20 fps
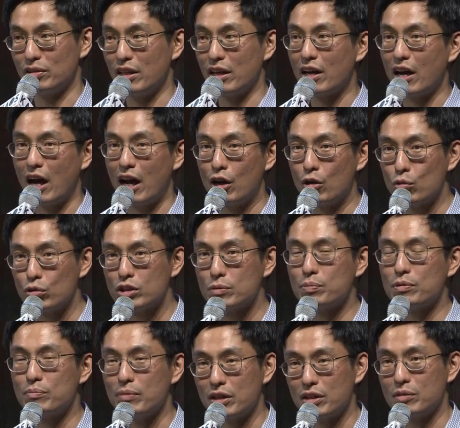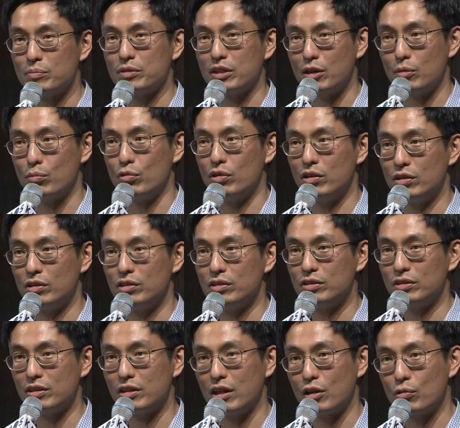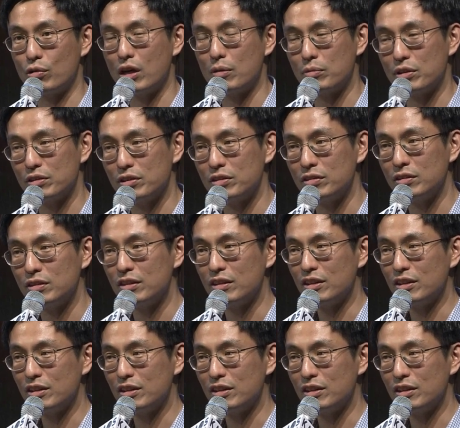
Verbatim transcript: 내가 알고 싶은 만큼 잘 모른다고 하면은